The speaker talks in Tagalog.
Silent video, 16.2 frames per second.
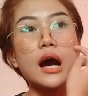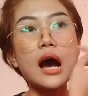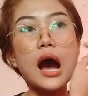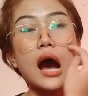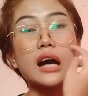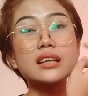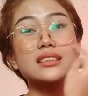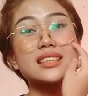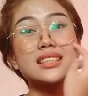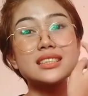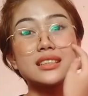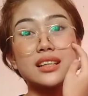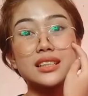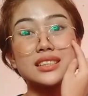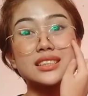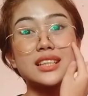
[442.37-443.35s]
acne
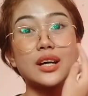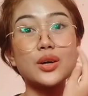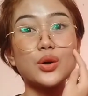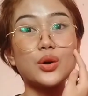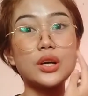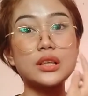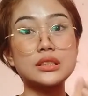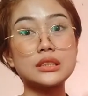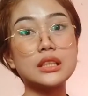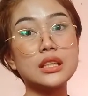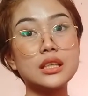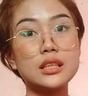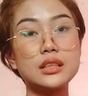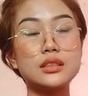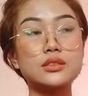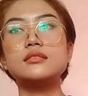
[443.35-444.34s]
scars ako as
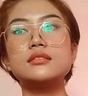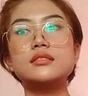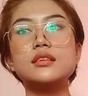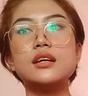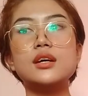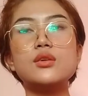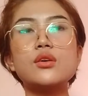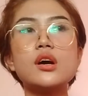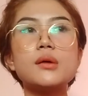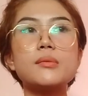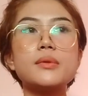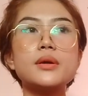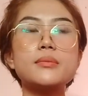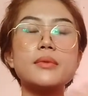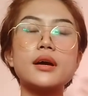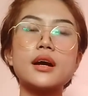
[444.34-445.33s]
in. Ano nga
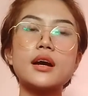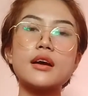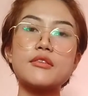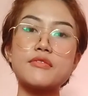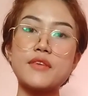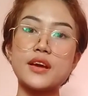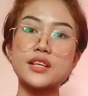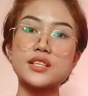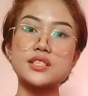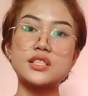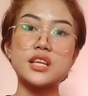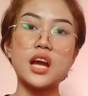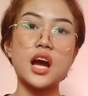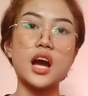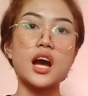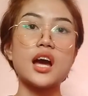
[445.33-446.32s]
ba yung mga effects
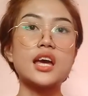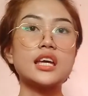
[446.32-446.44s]
niya?